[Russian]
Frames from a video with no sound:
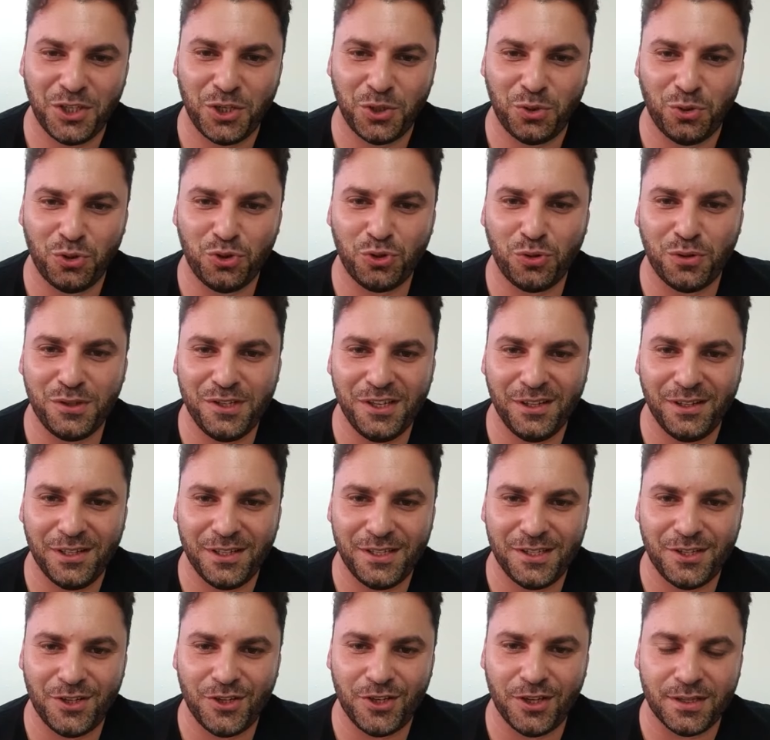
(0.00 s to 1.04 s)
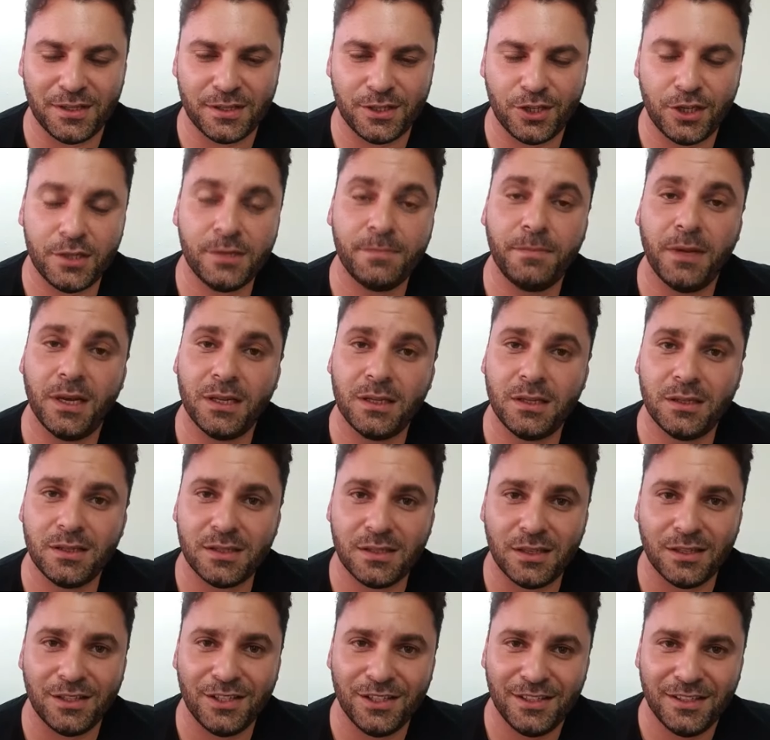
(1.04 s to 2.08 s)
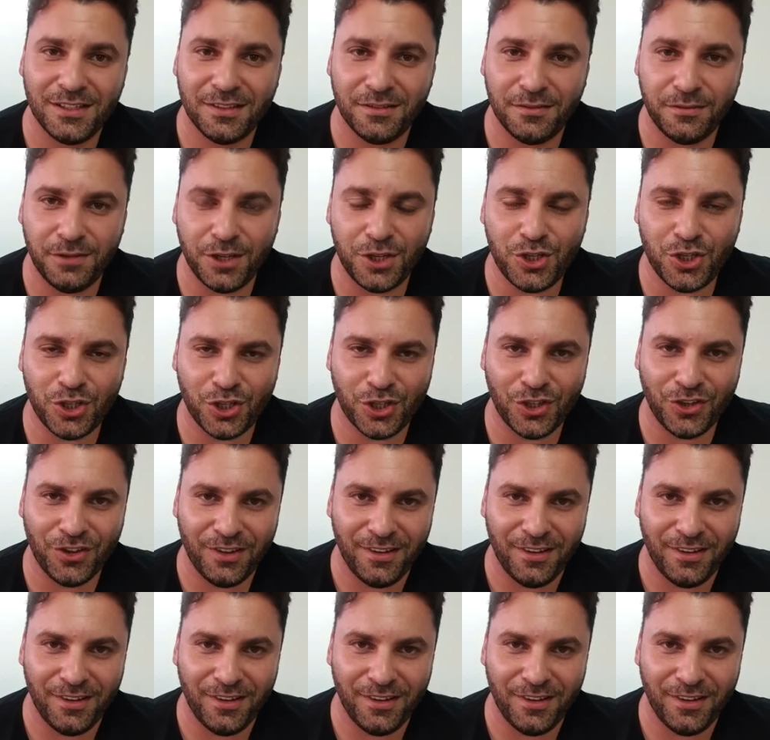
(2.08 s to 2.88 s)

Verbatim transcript: Кто что делает сейчас. Сейчас пятница, вечер.